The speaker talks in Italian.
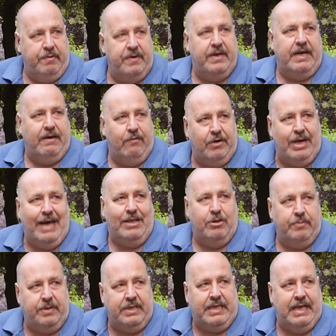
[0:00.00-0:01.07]
aver lavorato
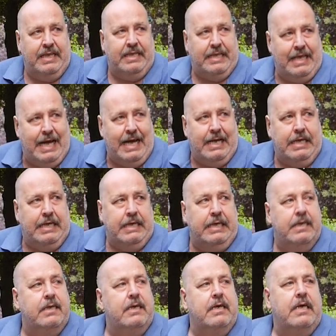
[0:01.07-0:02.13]
per tanti anni
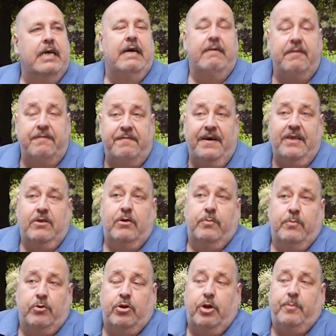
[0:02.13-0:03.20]
e aver fatto
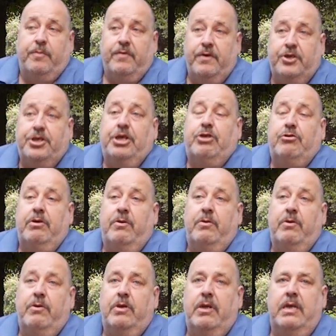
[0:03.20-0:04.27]
purtroppo aver scelto
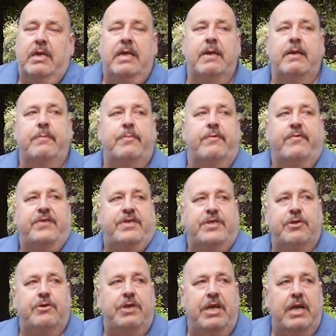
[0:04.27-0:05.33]
la
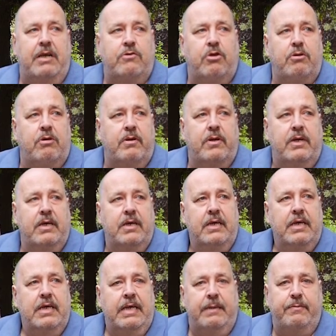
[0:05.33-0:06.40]
professione, la, la
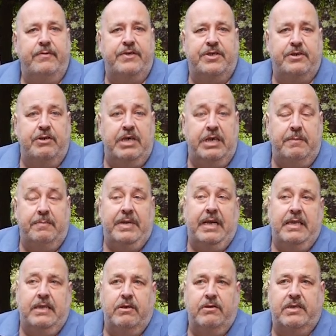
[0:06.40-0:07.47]
professione libera
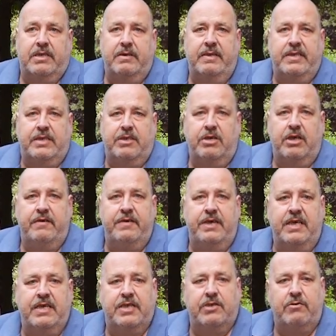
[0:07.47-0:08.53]
e di conseguenza non avere
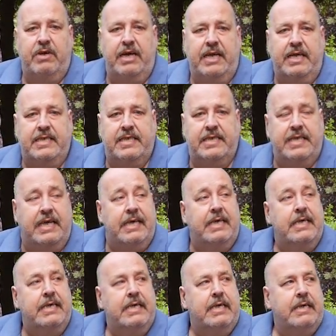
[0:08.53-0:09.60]
nessuna garanzia
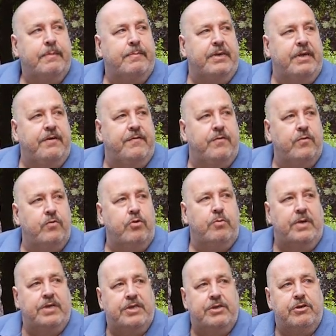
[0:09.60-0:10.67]
per il futuro,
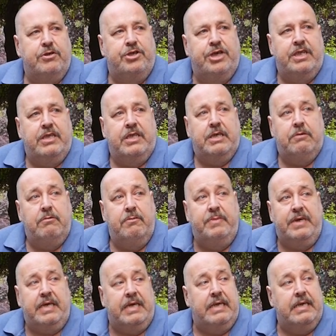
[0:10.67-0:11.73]
ma ci sono gente come
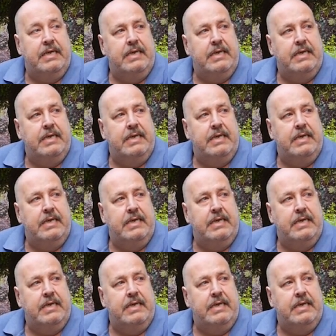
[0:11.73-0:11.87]
me che